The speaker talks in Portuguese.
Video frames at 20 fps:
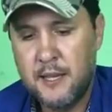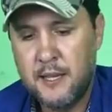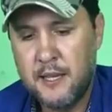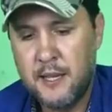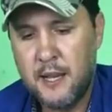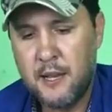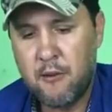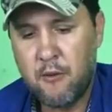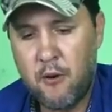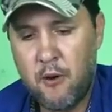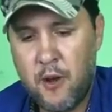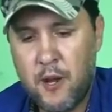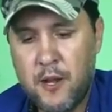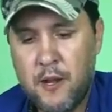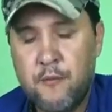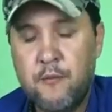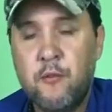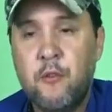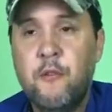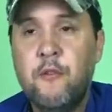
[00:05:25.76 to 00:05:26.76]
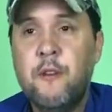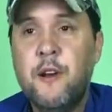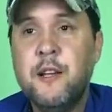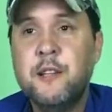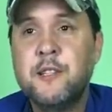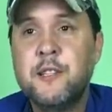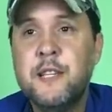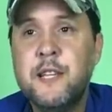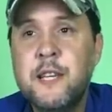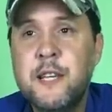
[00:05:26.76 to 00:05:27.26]
E agora eu vou
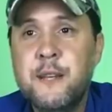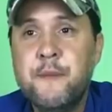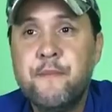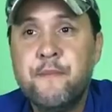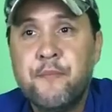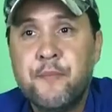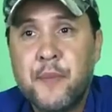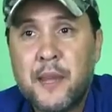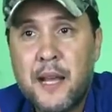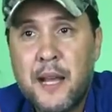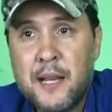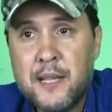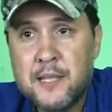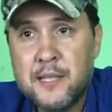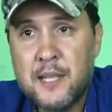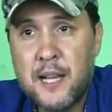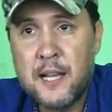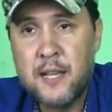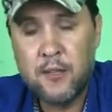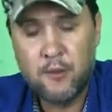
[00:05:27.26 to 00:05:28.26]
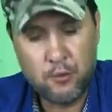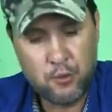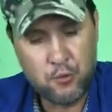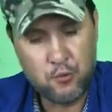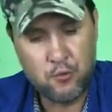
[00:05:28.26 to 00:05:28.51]
fazer a saia do